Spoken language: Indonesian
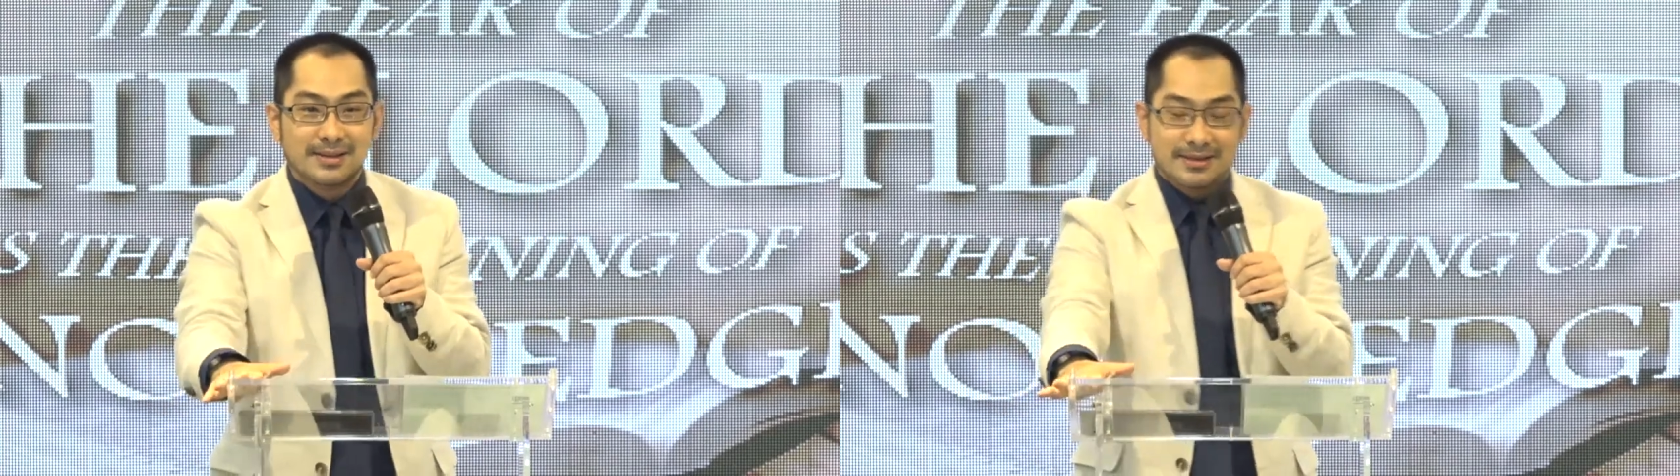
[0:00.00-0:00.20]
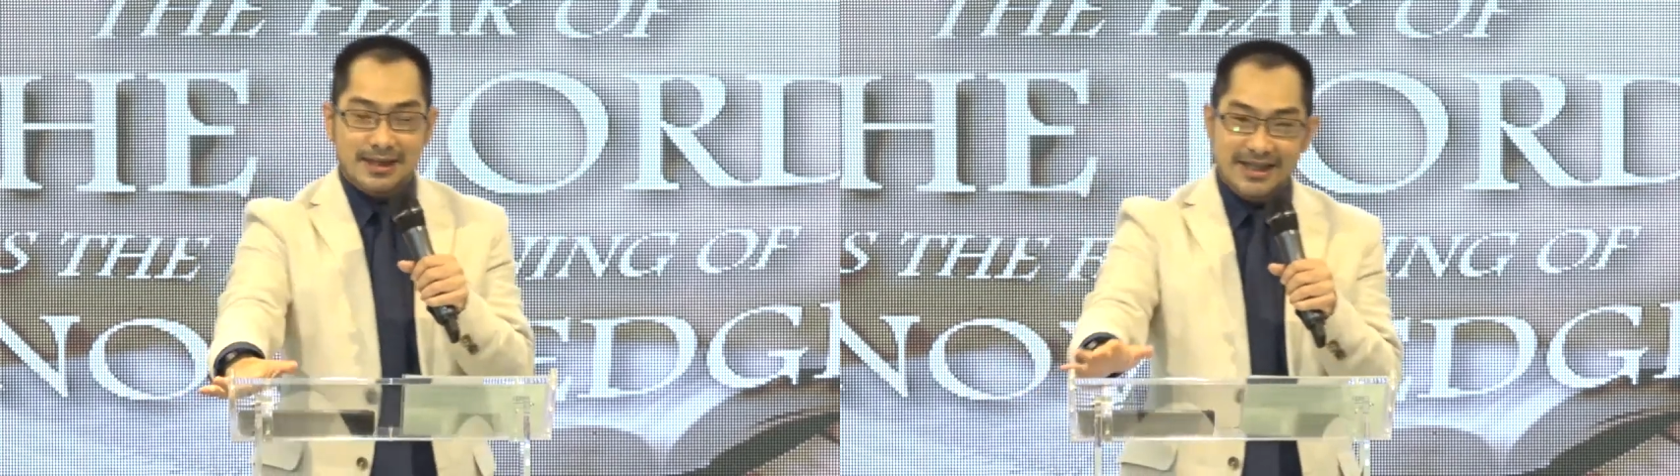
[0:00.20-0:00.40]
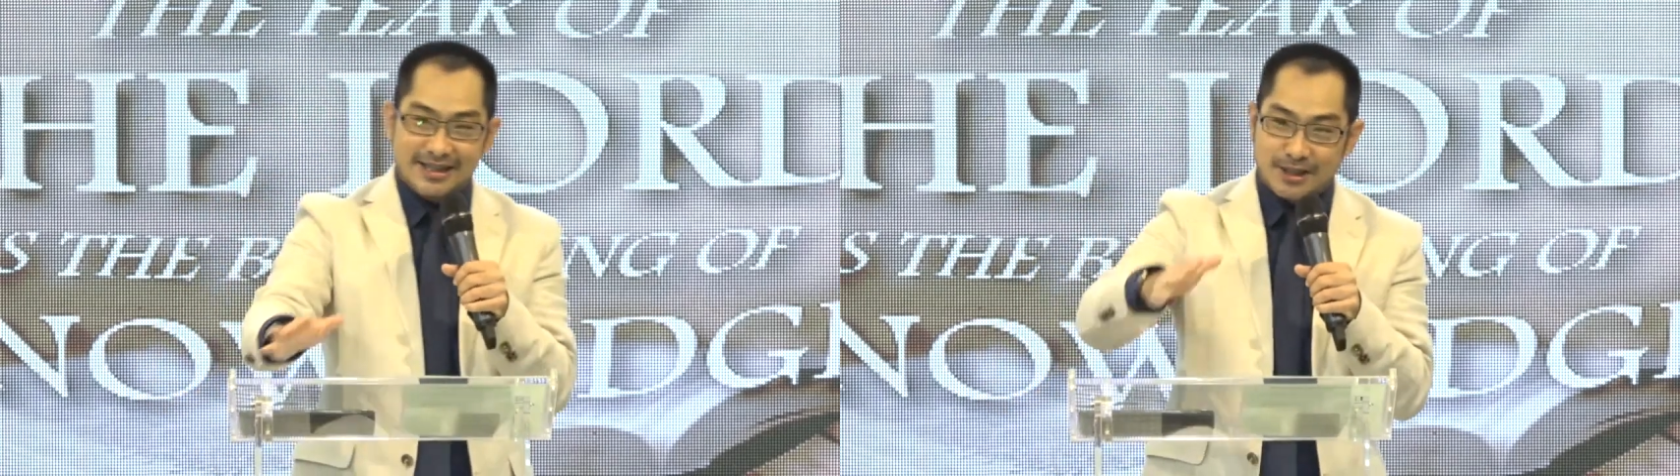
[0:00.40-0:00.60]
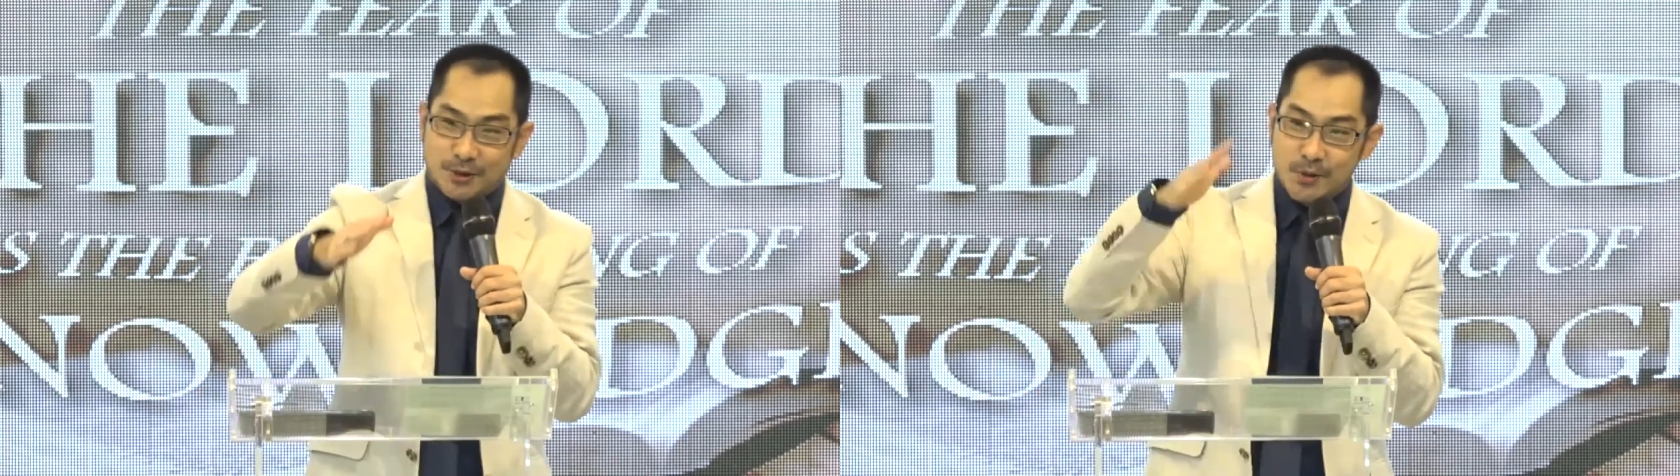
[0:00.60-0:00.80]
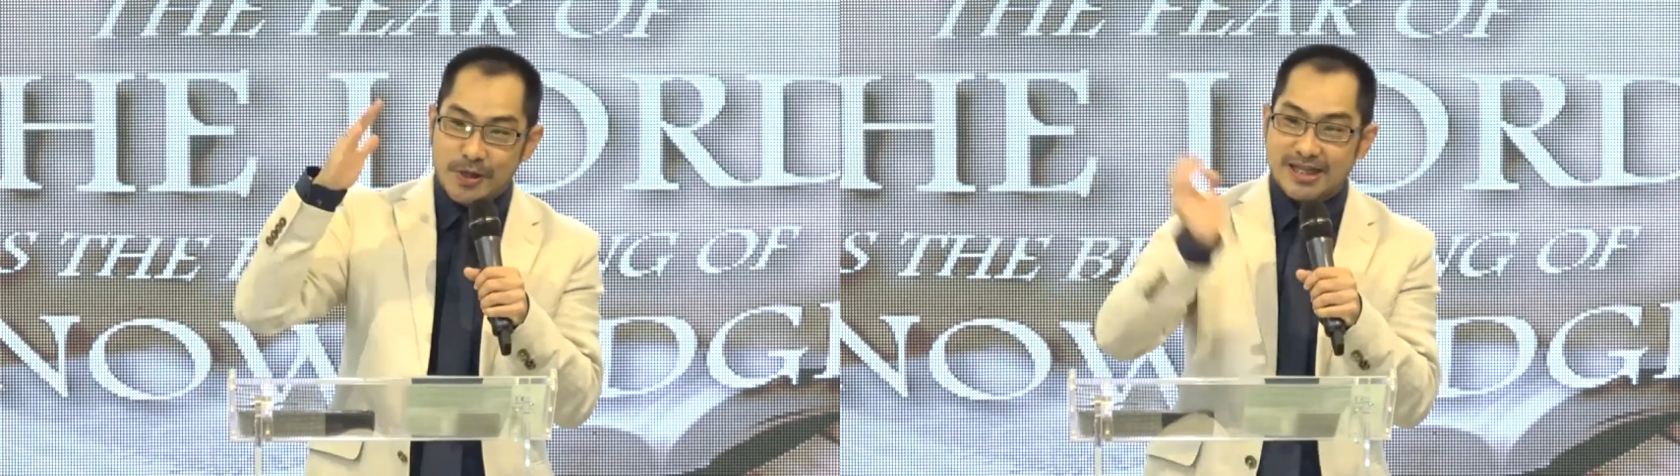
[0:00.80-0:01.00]
Jadi kita
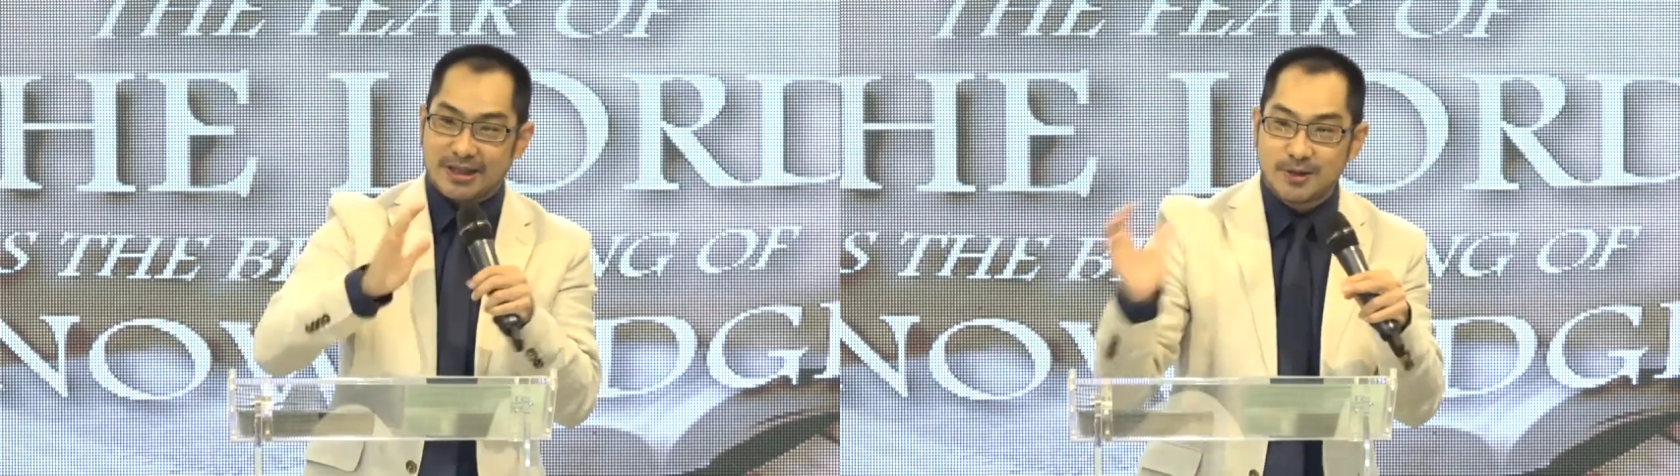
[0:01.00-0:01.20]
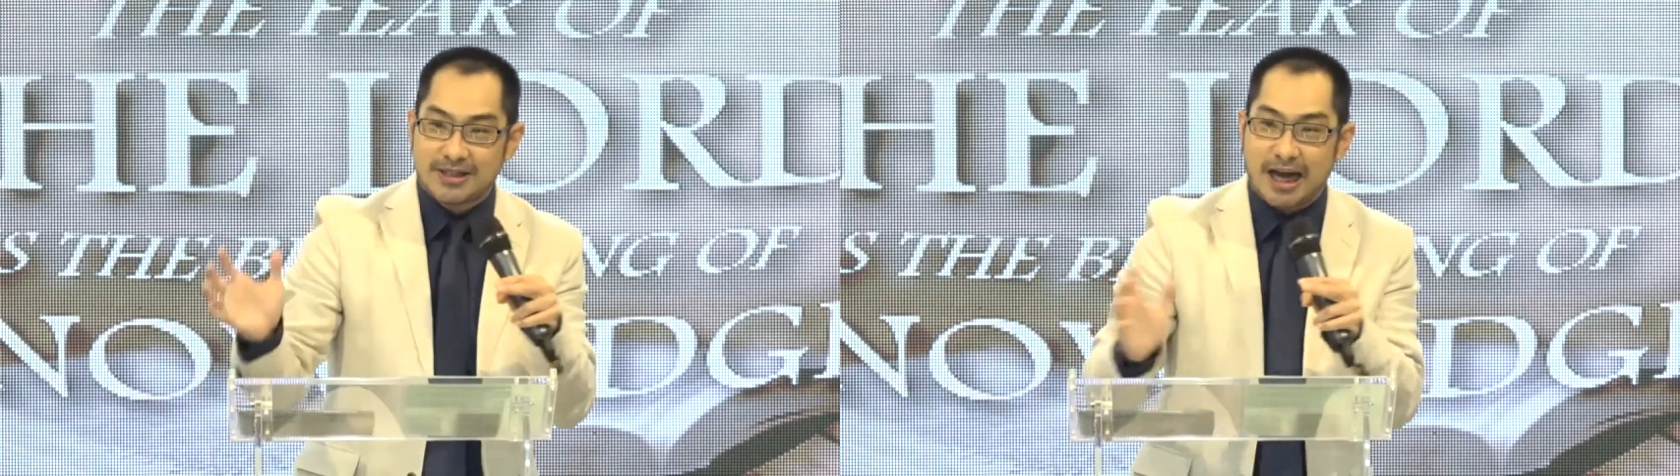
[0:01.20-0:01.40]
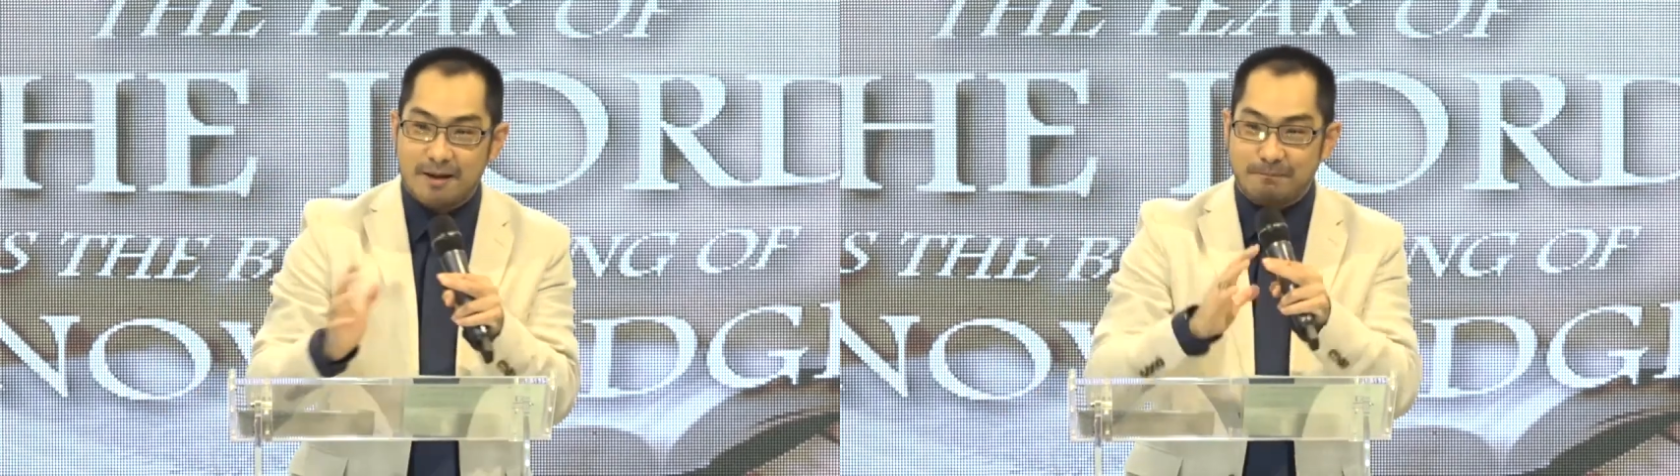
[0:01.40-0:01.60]
tungguin satu jam,